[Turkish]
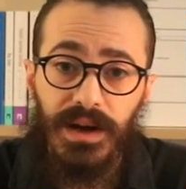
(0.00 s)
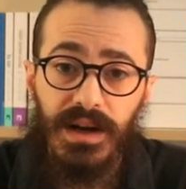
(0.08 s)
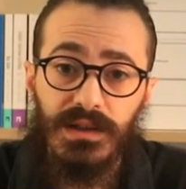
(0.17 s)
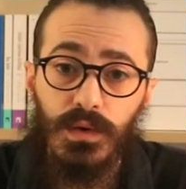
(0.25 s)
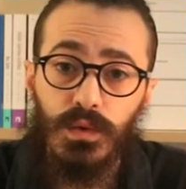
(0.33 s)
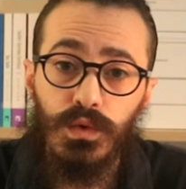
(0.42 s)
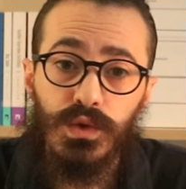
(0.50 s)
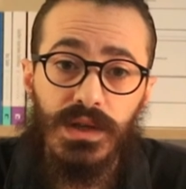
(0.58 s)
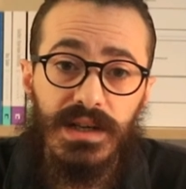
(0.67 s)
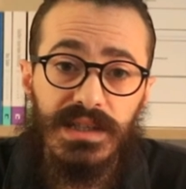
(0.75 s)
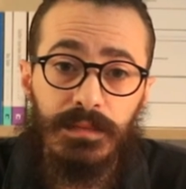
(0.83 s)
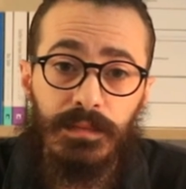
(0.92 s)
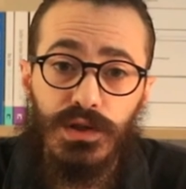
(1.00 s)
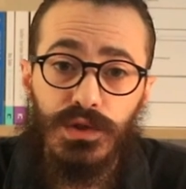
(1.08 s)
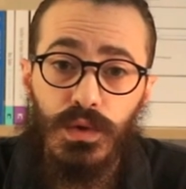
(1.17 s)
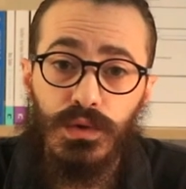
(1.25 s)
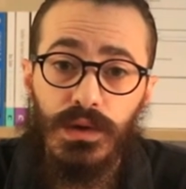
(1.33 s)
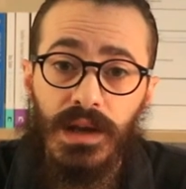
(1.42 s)
Prag'da uluslararası
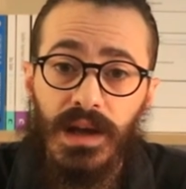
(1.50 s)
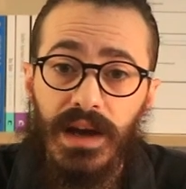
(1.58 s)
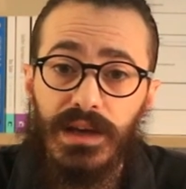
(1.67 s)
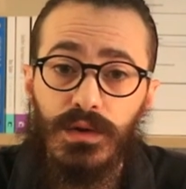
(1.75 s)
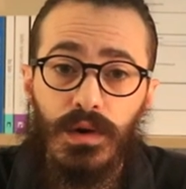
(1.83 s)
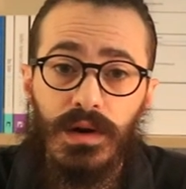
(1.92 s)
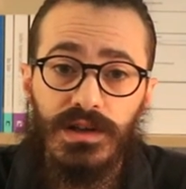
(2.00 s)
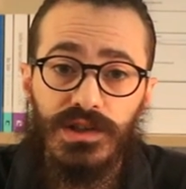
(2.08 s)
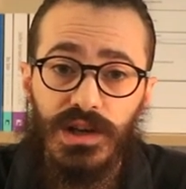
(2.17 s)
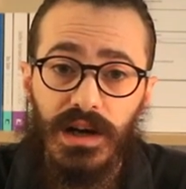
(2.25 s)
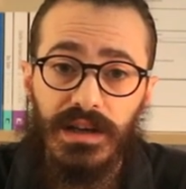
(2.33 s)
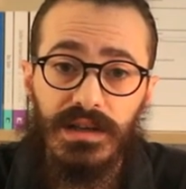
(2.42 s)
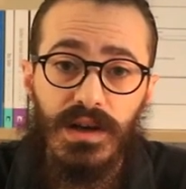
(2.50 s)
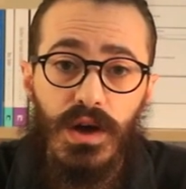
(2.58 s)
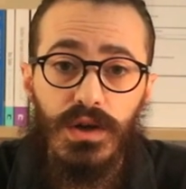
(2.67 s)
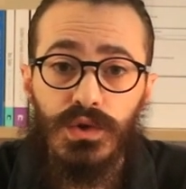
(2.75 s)
barış ödülüne layık görülen şair